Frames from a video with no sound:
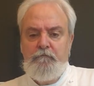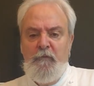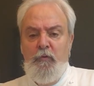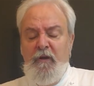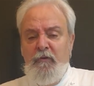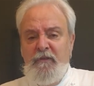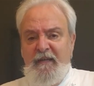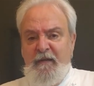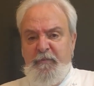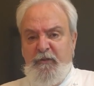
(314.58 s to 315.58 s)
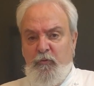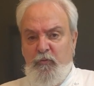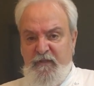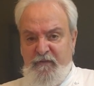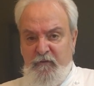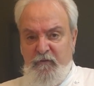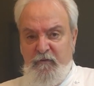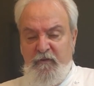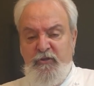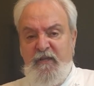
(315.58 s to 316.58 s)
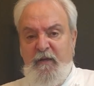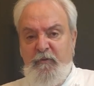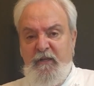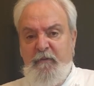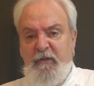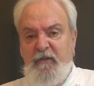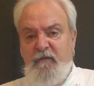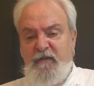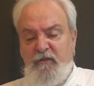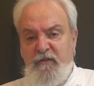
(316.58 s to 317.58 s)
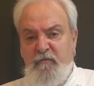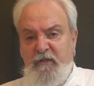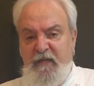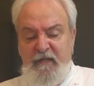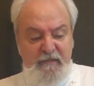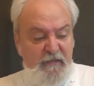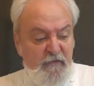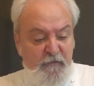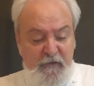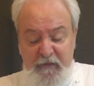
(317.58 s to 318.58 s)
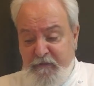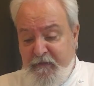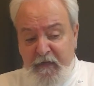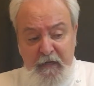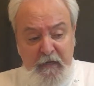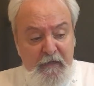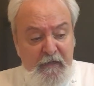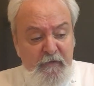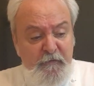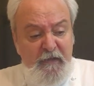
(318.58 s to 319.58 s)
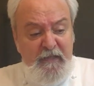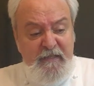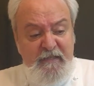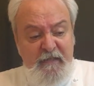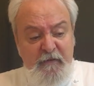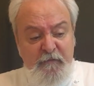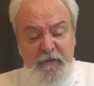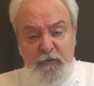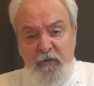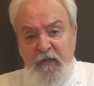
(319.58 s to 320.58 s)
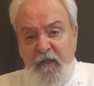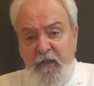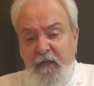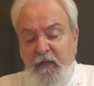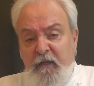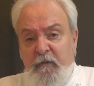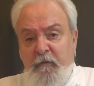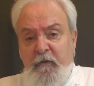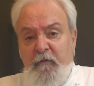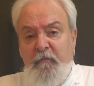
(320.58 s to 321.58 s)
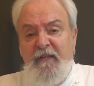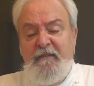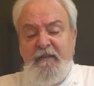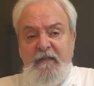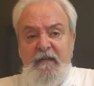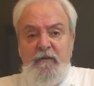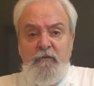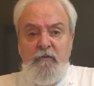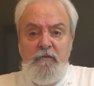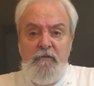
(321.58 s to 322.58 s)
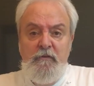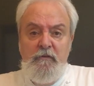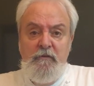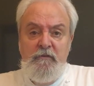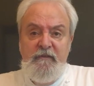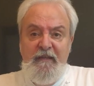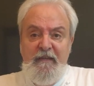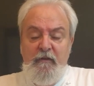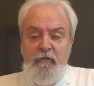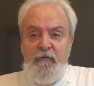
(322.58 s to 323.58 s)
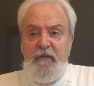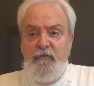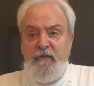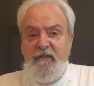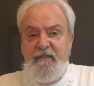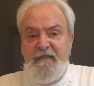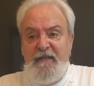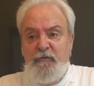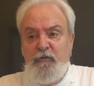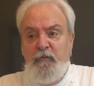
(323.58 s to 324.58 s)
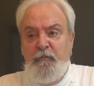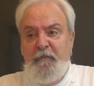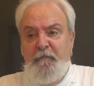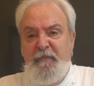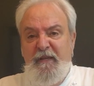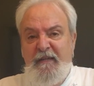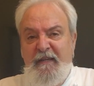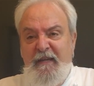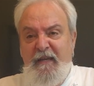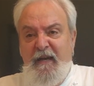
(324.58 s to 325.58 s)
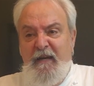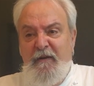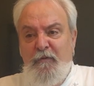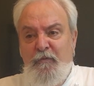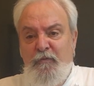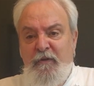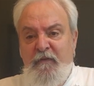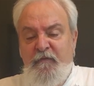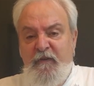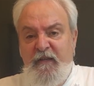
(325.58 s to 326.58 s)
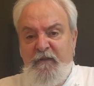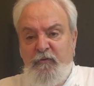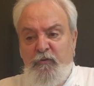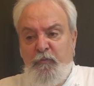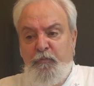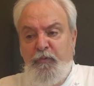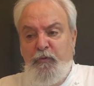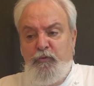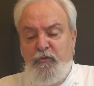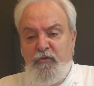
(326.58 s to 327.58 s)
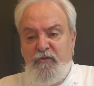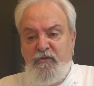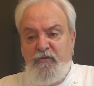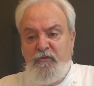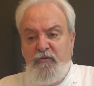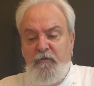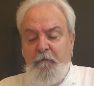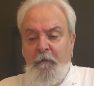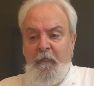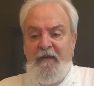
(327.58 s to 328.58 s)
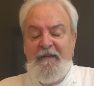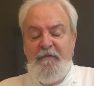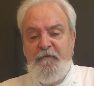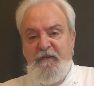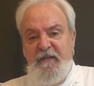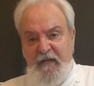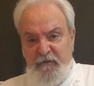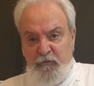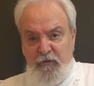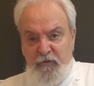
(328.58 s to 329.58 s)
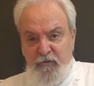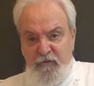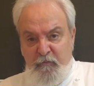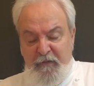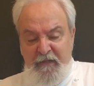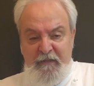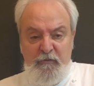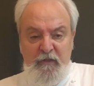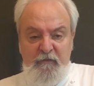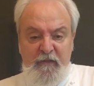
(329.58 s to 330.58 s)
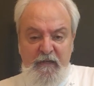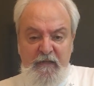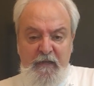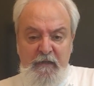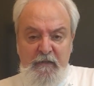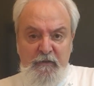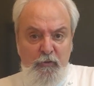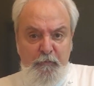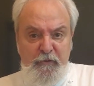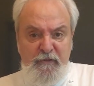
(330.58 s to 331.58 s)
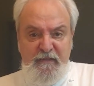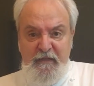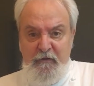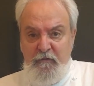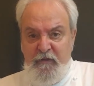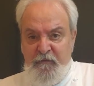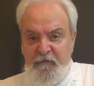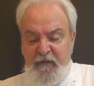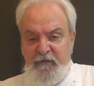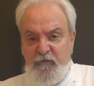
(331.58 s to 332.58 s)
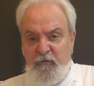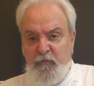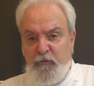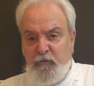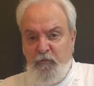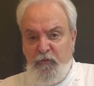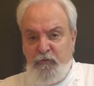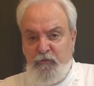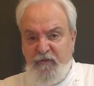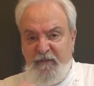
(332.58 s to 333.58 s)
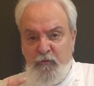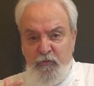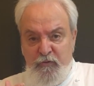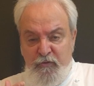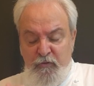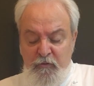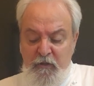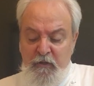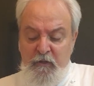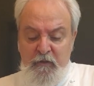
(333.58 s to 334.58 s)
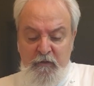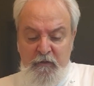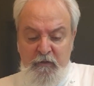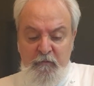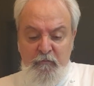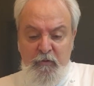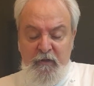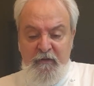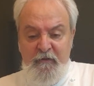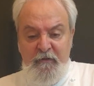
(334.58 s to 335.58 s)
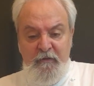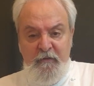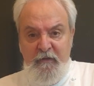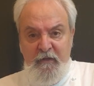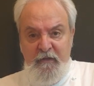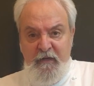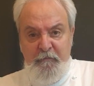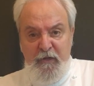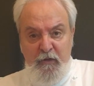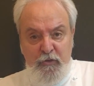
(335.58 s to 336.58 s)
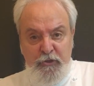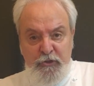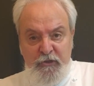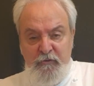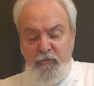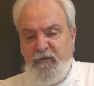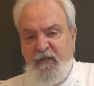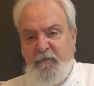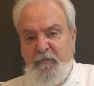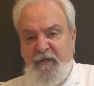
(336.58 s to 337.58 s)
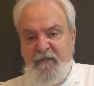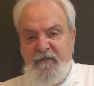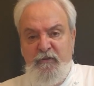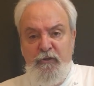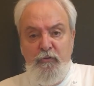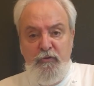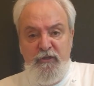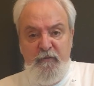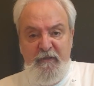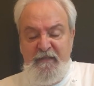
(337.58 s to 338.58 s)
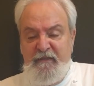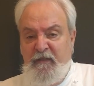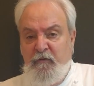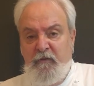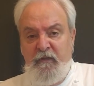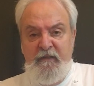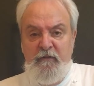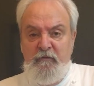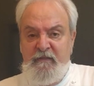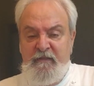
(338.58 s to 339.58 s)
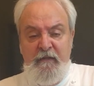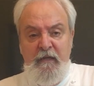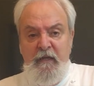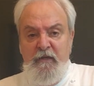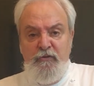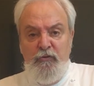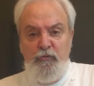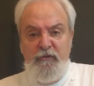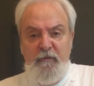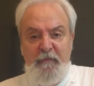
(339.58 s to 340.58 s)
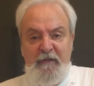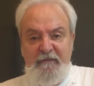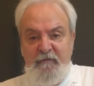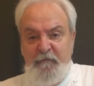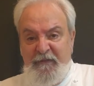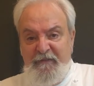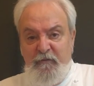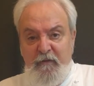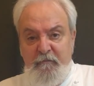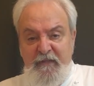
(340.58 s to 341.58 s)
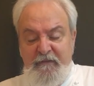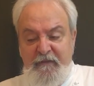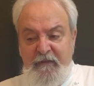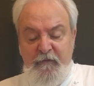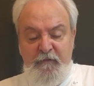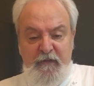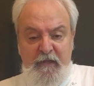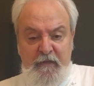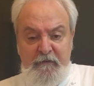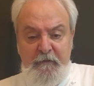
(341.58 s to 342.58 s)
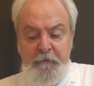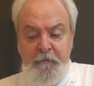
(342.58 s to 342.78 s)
una volta capito questo, cerchiamo di capire dove sono le somiglianze e le differenze. La differenza sta nel fatto che eh, mentre il grano eh, tenero viene utilizzato perché ha un effetto piuttosto raffinato al nostro palato, la farina 00 ha un effetto molto molto setoso eh, in bocca, la, brioche, tutte le preparazioni dolci, pensate ai cornetti, ai croissant, sono tutti par- particolarmente raffinati.